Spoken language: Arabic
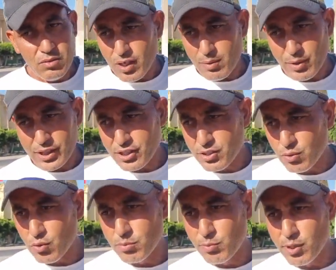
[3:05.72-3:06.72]
آه، ما نقدرش
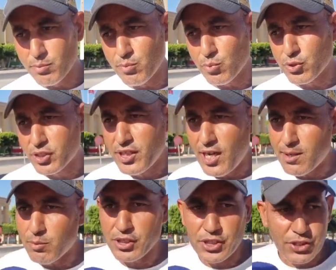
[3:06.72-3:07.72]
نقول لك المهم مده
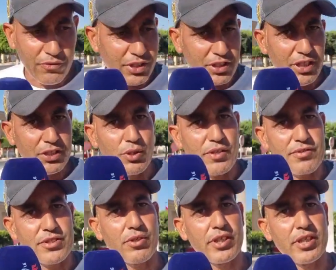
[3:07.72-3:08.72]
عام وتنشوفها تتحطوا لي
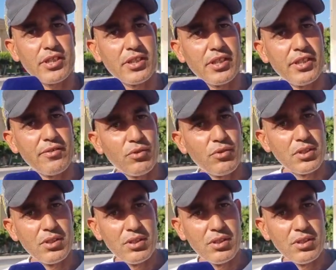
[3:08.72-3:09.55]
في السوريه ديال التليفون